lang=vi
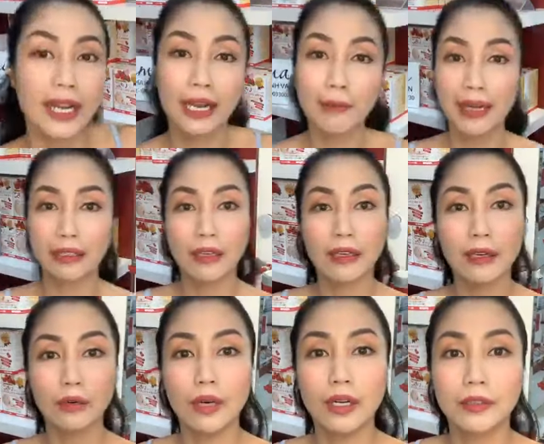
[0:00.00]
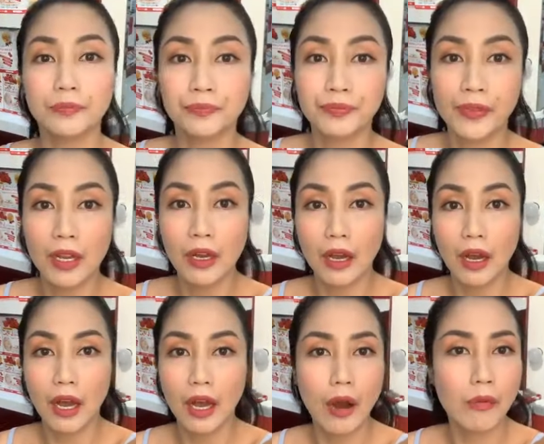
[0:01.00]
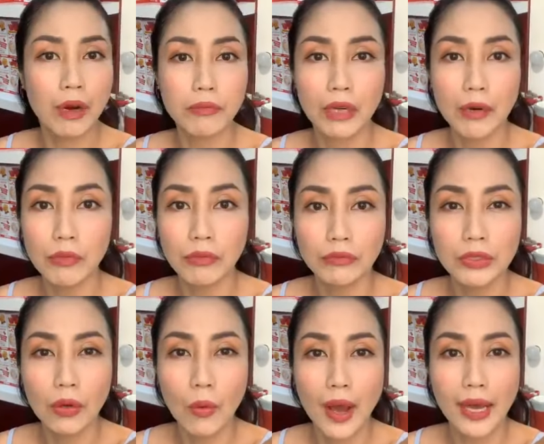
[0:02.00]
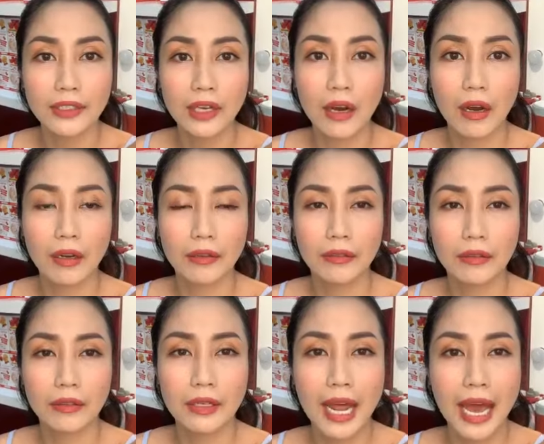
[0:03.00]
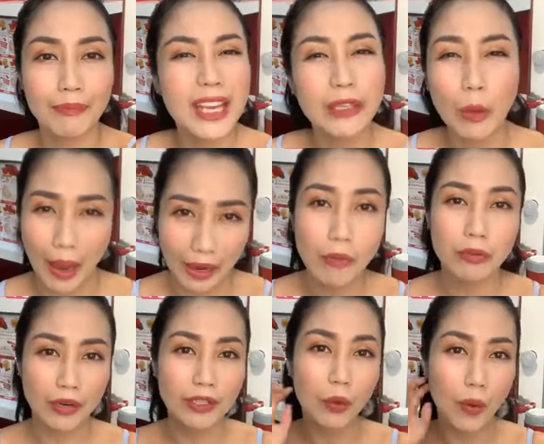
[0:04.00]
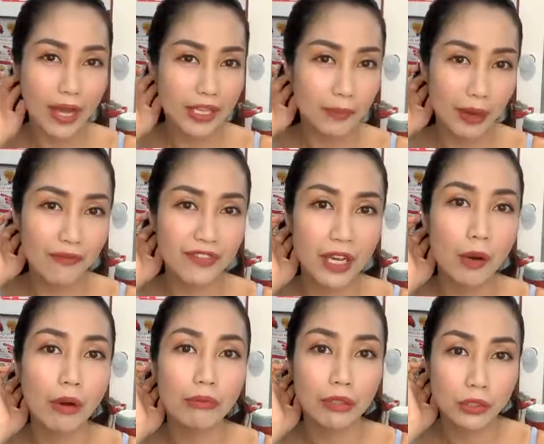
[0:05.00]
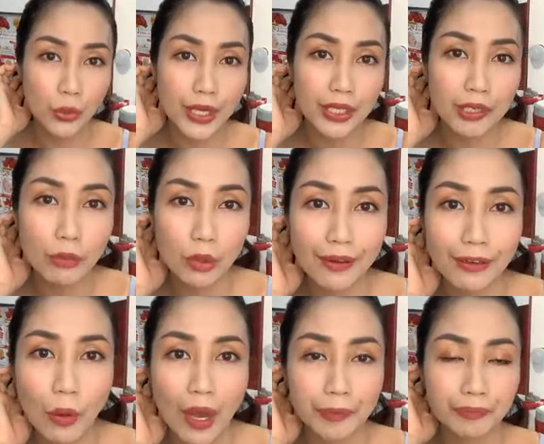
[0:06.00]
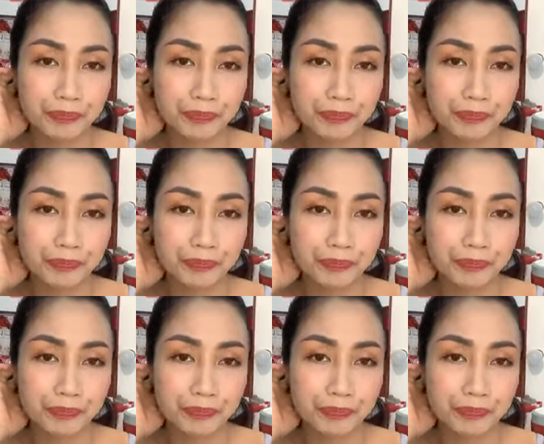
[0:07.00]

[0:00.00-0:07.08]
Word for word: các bạn thân yêu ơi, À, Ốc không có nước hoa cho nam. Thi thoảng Ốc có nước hoa, nhưng mà vì Ốc không có chuyên ở Bùi Văn Thoại.